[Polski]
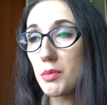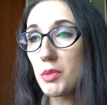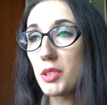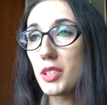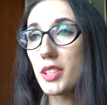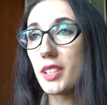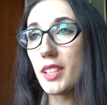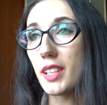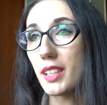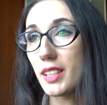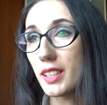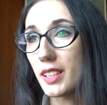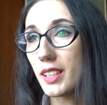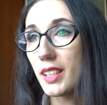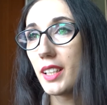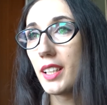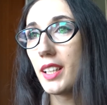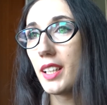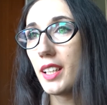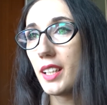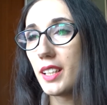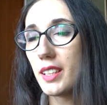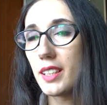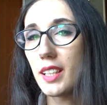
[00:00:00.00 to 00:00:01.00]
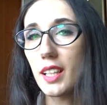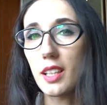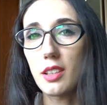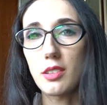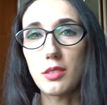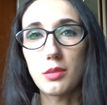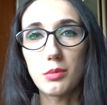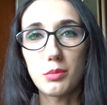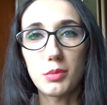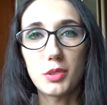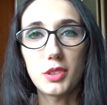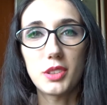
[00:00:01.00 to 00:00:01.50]
mi się tak,
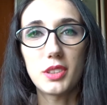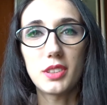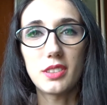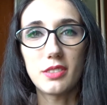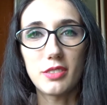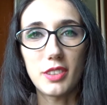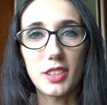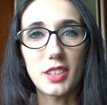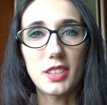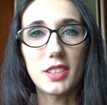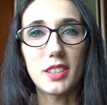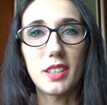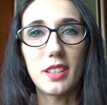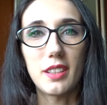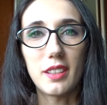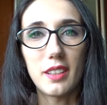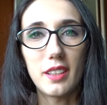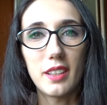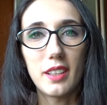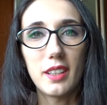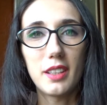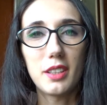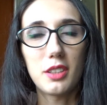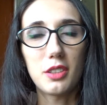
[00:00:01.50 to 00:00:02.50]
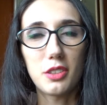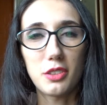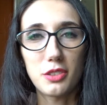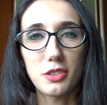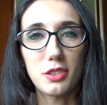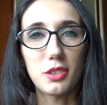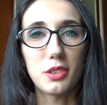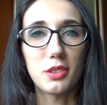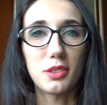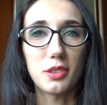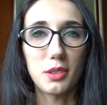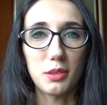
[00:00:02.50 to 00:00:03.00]
taką być właśnie
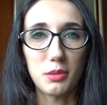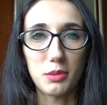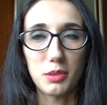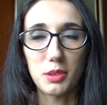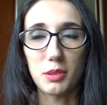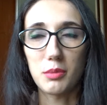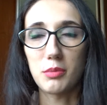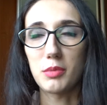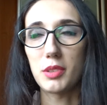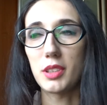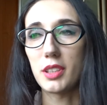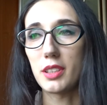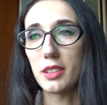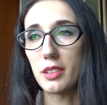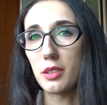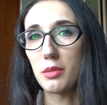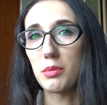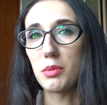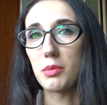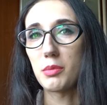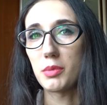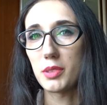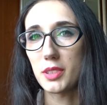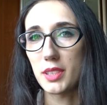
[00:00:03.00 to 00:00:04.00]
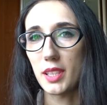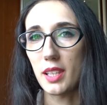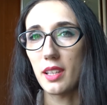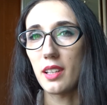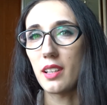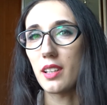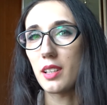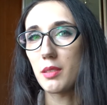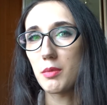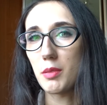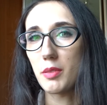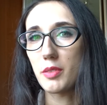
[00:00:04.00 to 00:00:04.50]
troszeczkę zołzą i to bym chciała
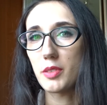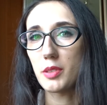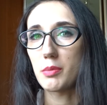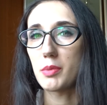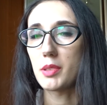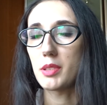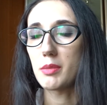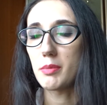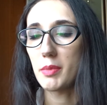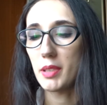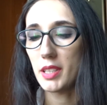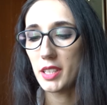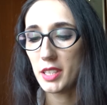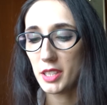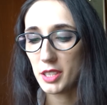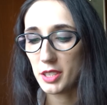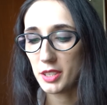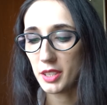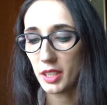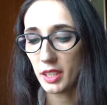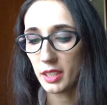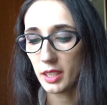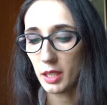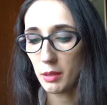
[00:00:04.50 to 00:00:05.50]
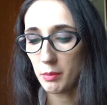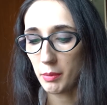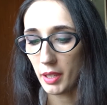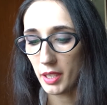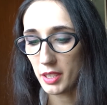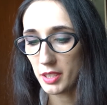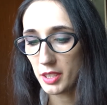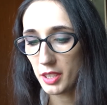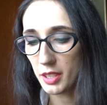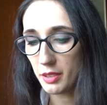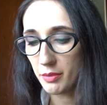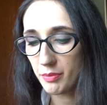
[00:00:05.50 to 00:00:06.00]
chyba w sobie zmienić tak
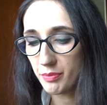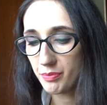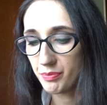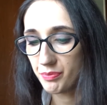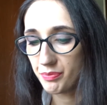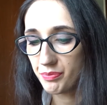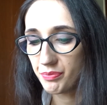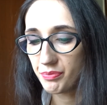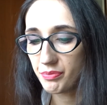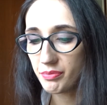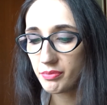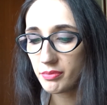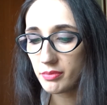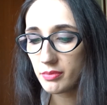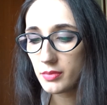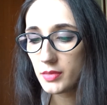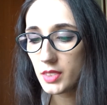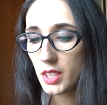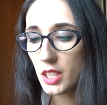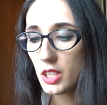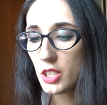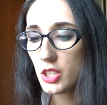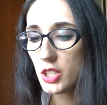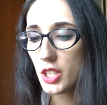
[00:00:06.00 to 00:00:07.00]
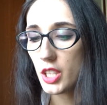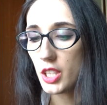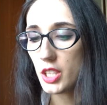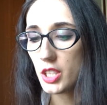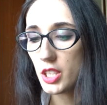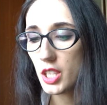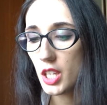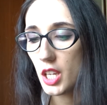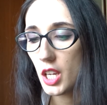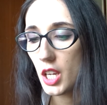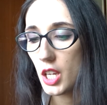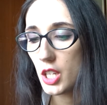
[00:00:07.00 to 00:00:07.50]
najbardziej. 6.
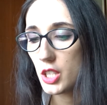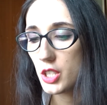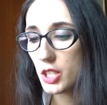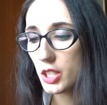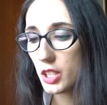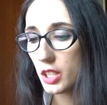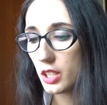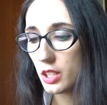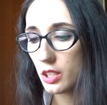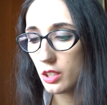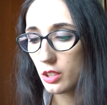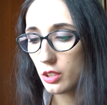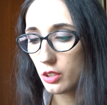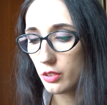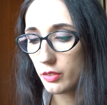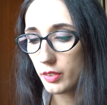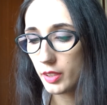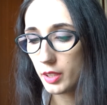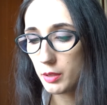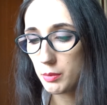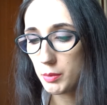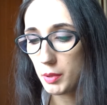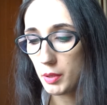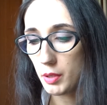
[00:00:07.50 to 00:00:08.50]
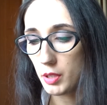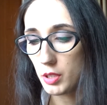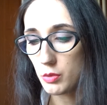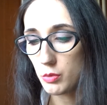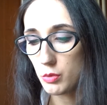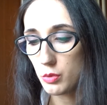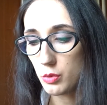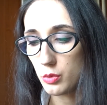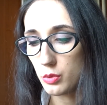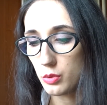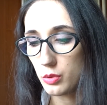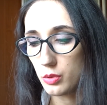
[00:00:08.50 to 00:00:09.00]
Czy kiedykolwiek miałaś
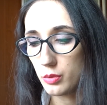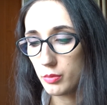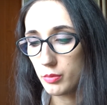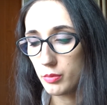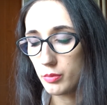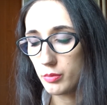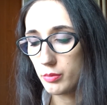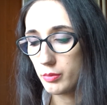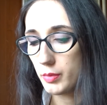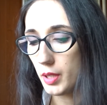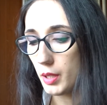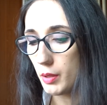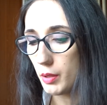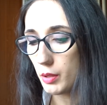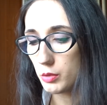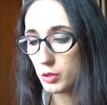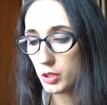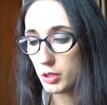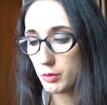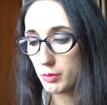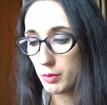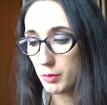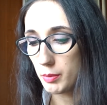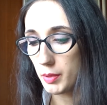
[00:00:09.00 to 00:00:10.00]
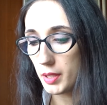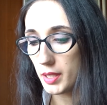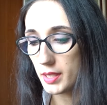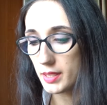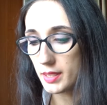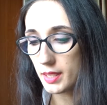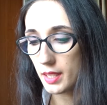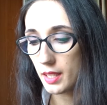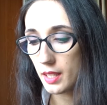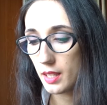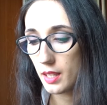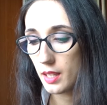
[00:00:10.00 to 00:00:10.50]
u, miała u Ciebie
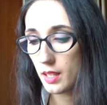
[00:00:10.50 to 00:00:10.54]
miejsce